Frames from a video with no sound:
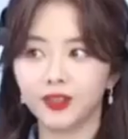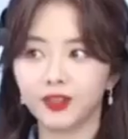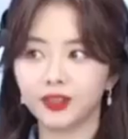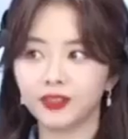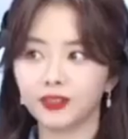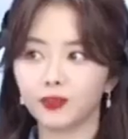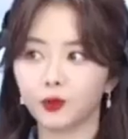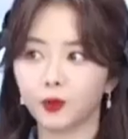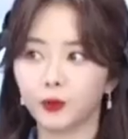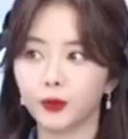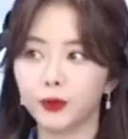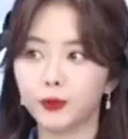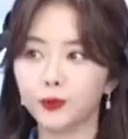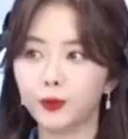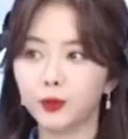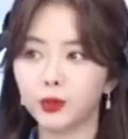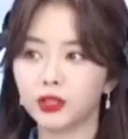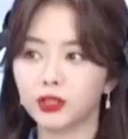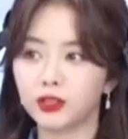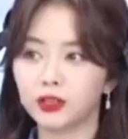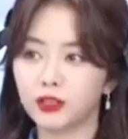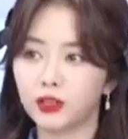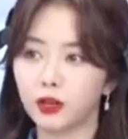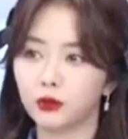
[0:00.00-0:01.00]
我们不
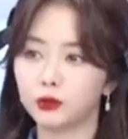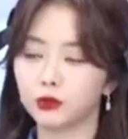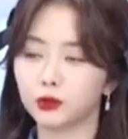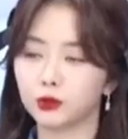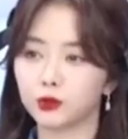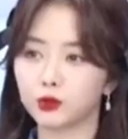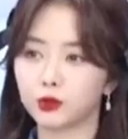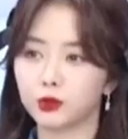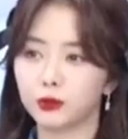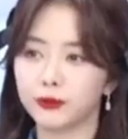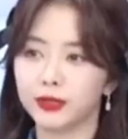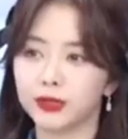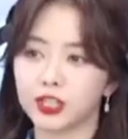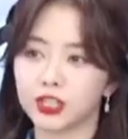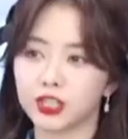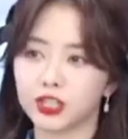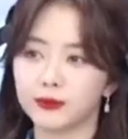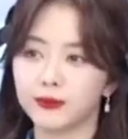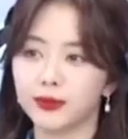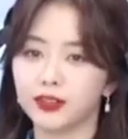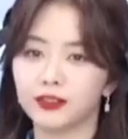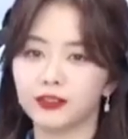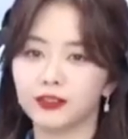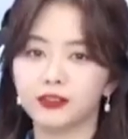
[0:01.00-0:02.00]
能要求说每时
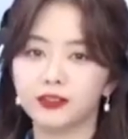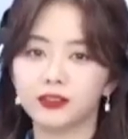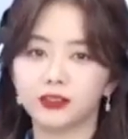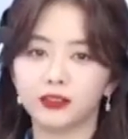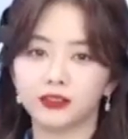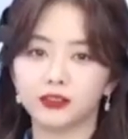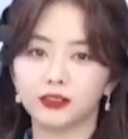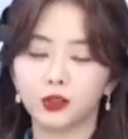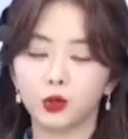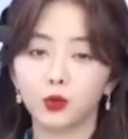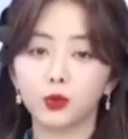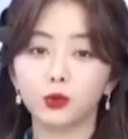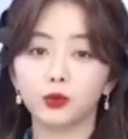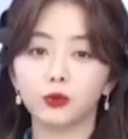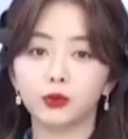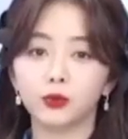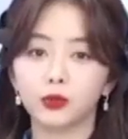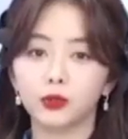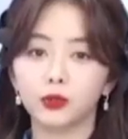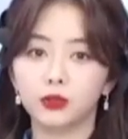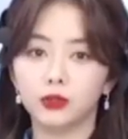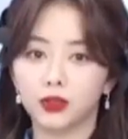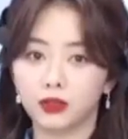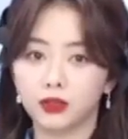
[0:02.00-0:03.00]
每刻都
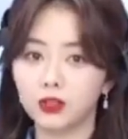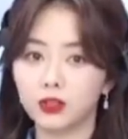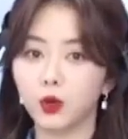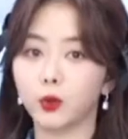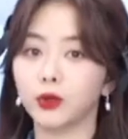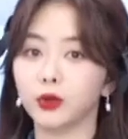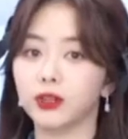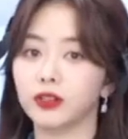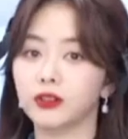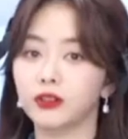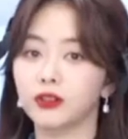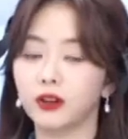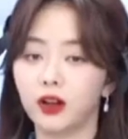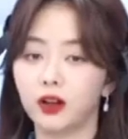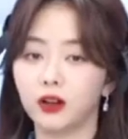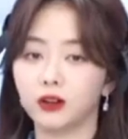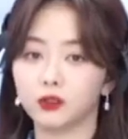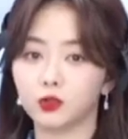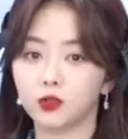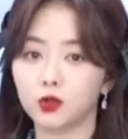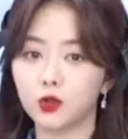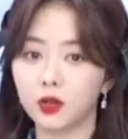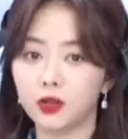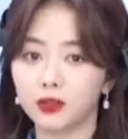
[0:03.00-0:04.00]
能有一个好的
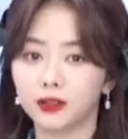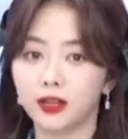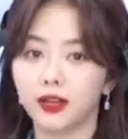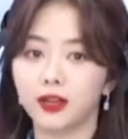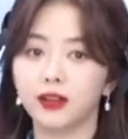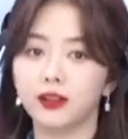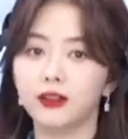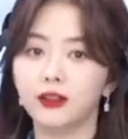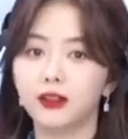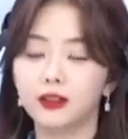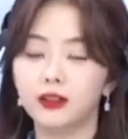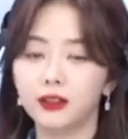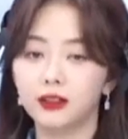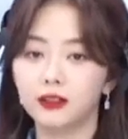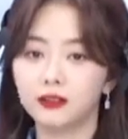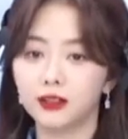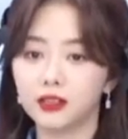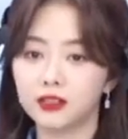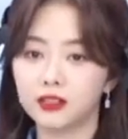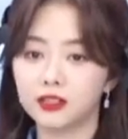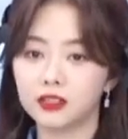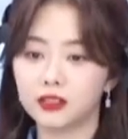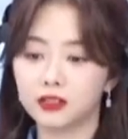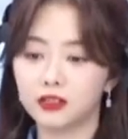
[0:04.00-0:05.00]
状态，但
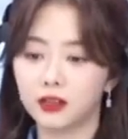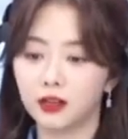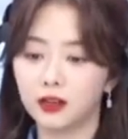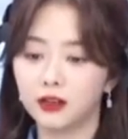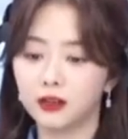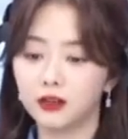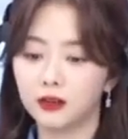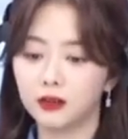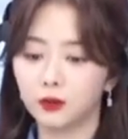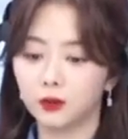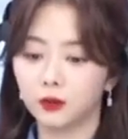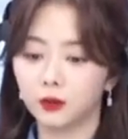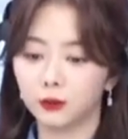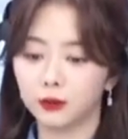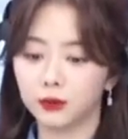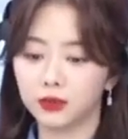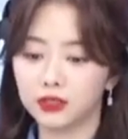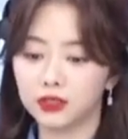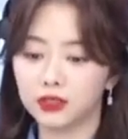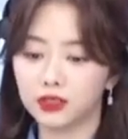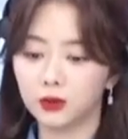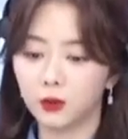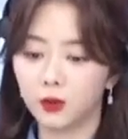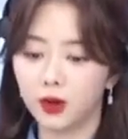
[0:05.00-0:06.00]
是我们
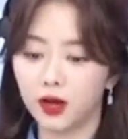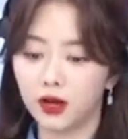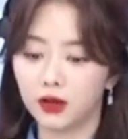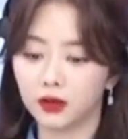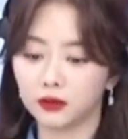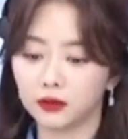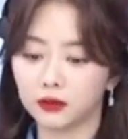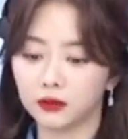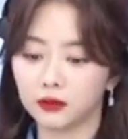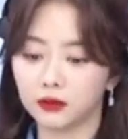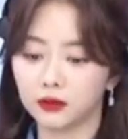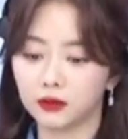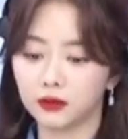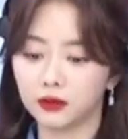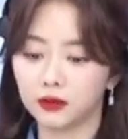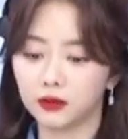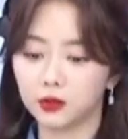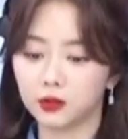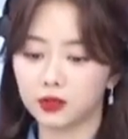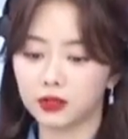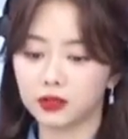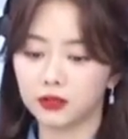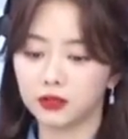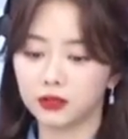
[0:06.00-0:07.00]
希望，就
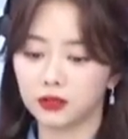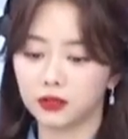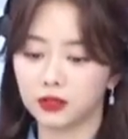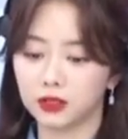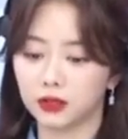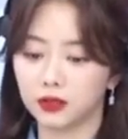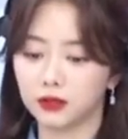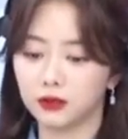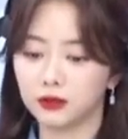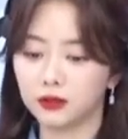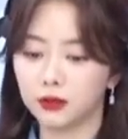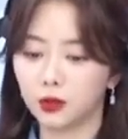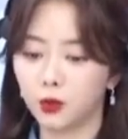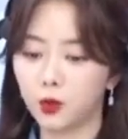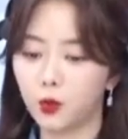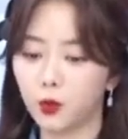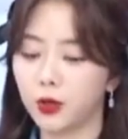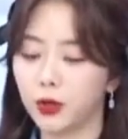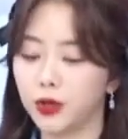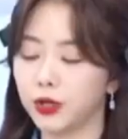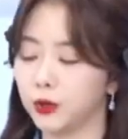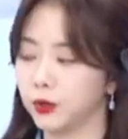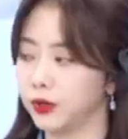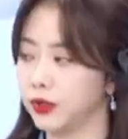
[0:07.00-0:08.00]
是人都会
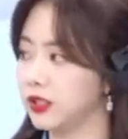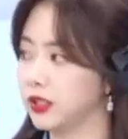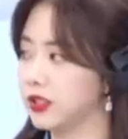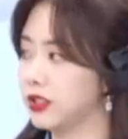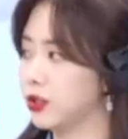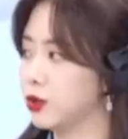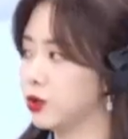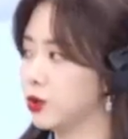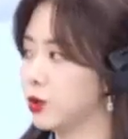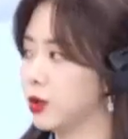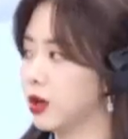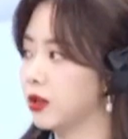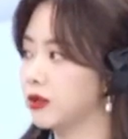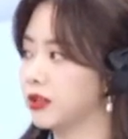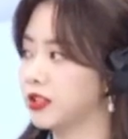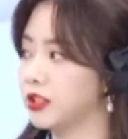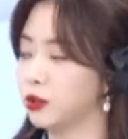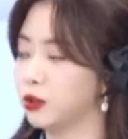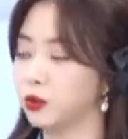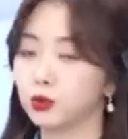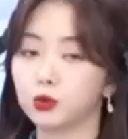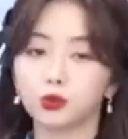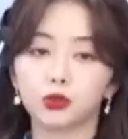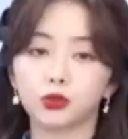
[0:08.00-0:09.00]
有一些需要情
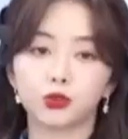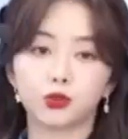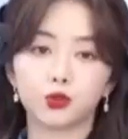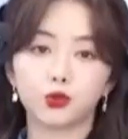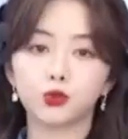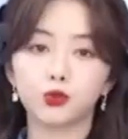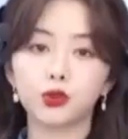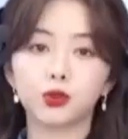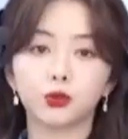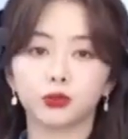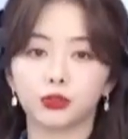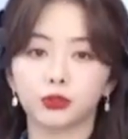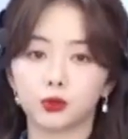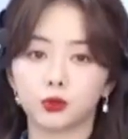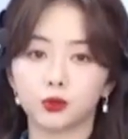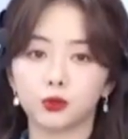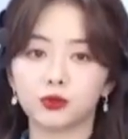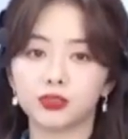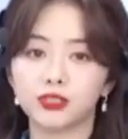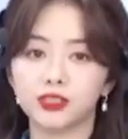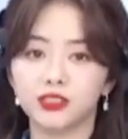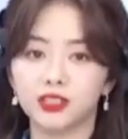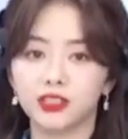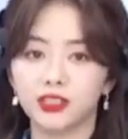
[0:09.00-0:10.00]
绪的出口的东
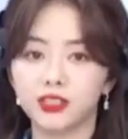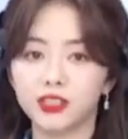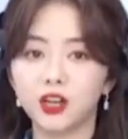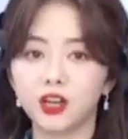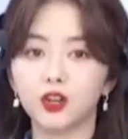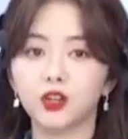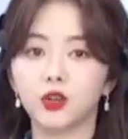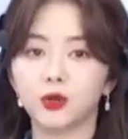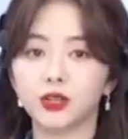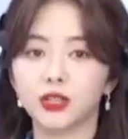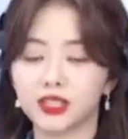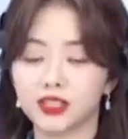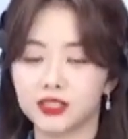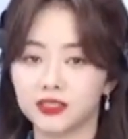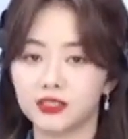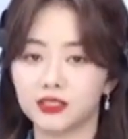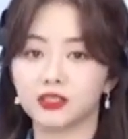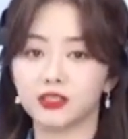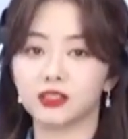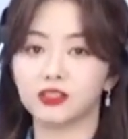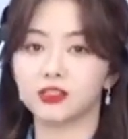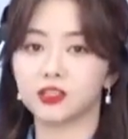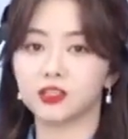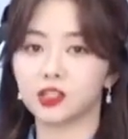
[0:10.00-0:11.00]
西，你一定要留给自己
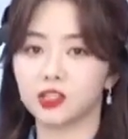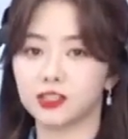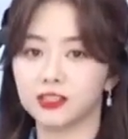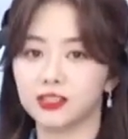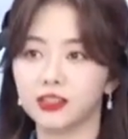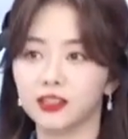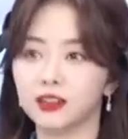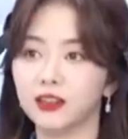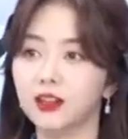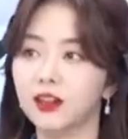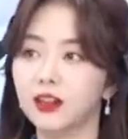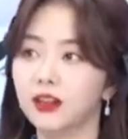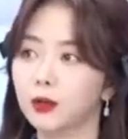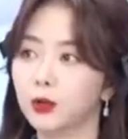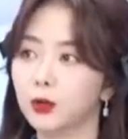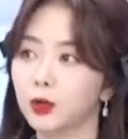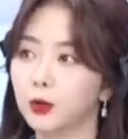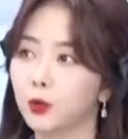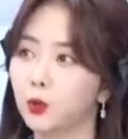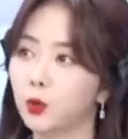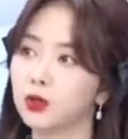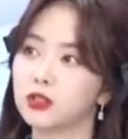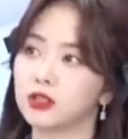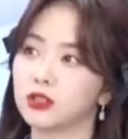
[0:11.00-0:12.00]
这个时间，
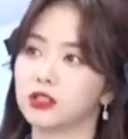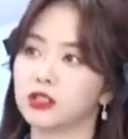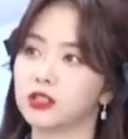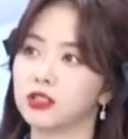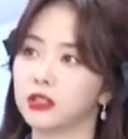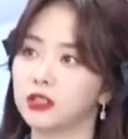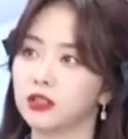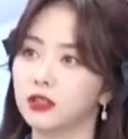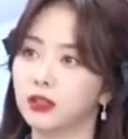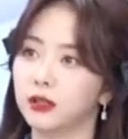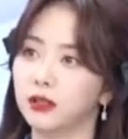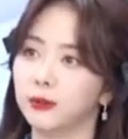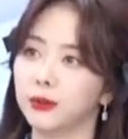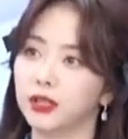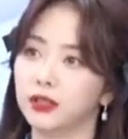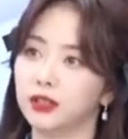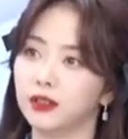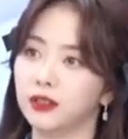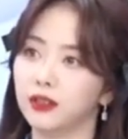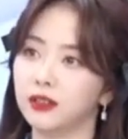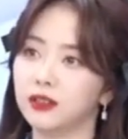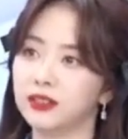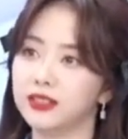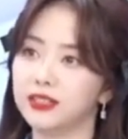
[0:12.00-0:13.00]
或者是你每
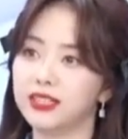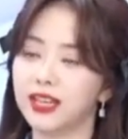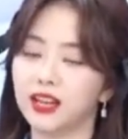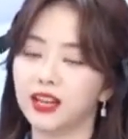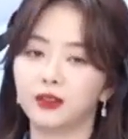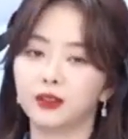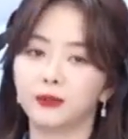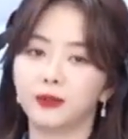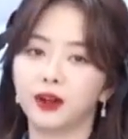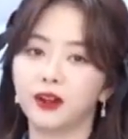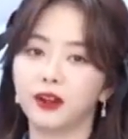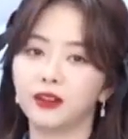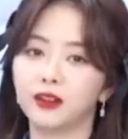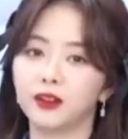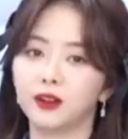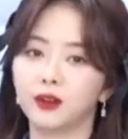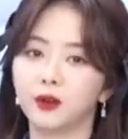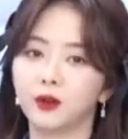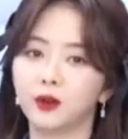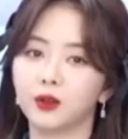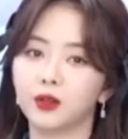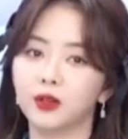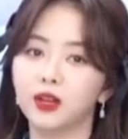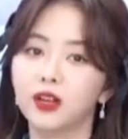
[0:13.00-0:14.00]
天下了班以
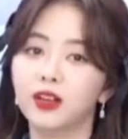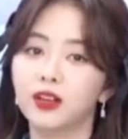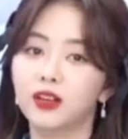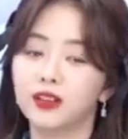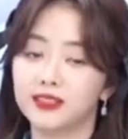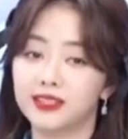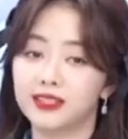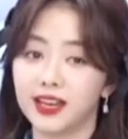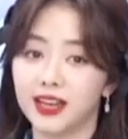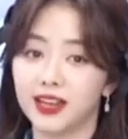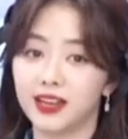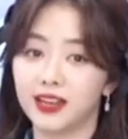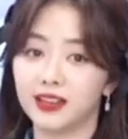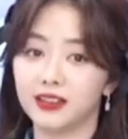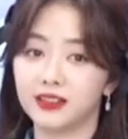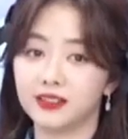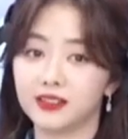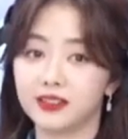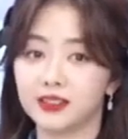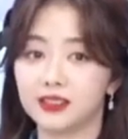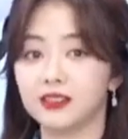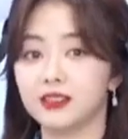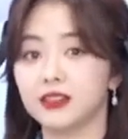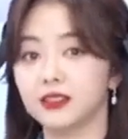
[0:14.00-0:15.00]
后。在
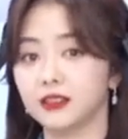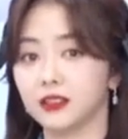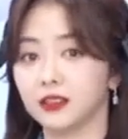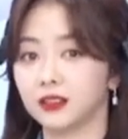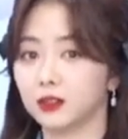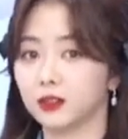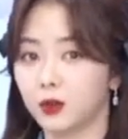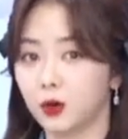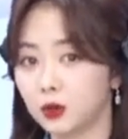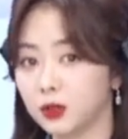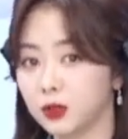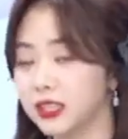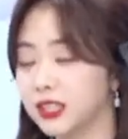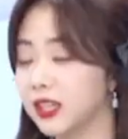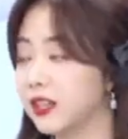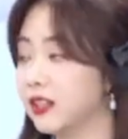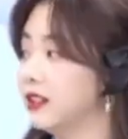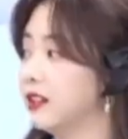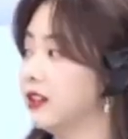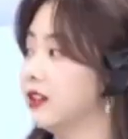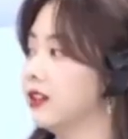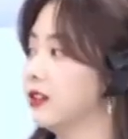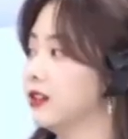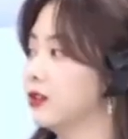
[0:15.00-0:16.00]
自己的空间
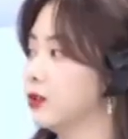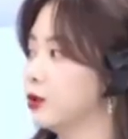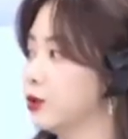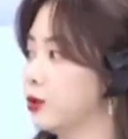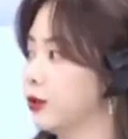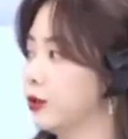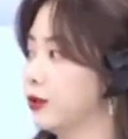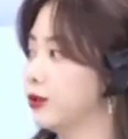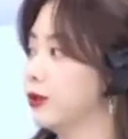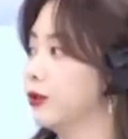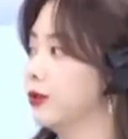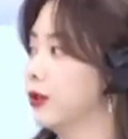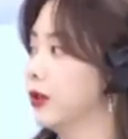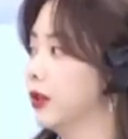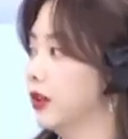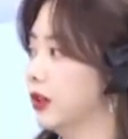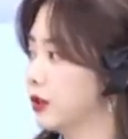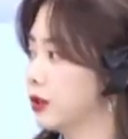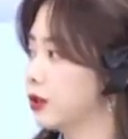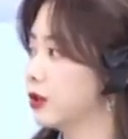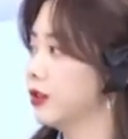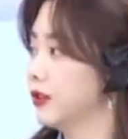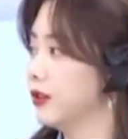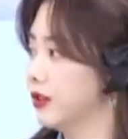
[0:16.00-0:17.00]
里去
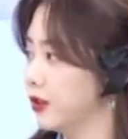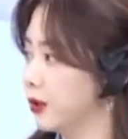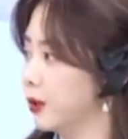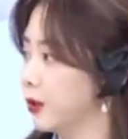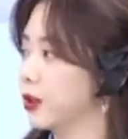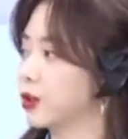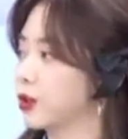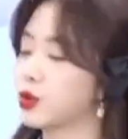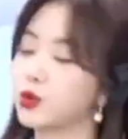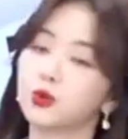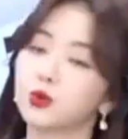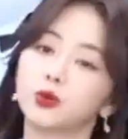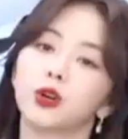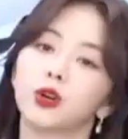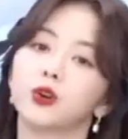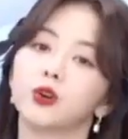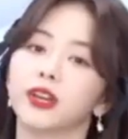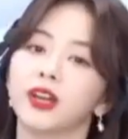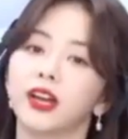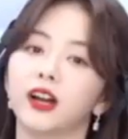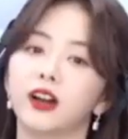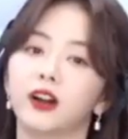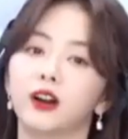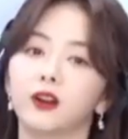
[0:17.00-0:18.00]
有一个出口也
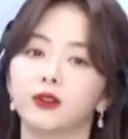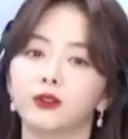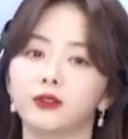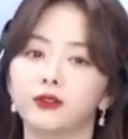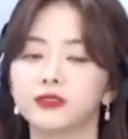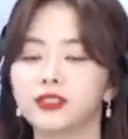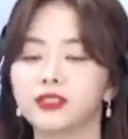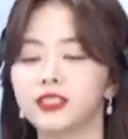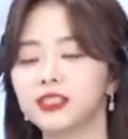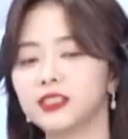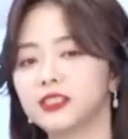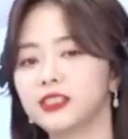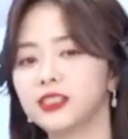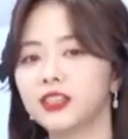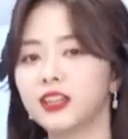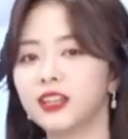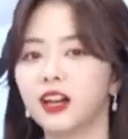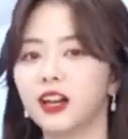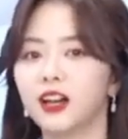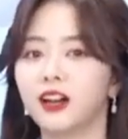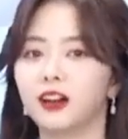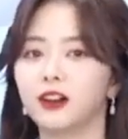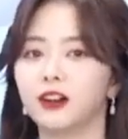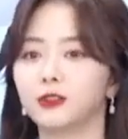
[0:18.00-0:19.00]
好，静心也
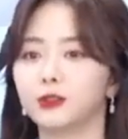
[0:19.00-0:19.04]
好，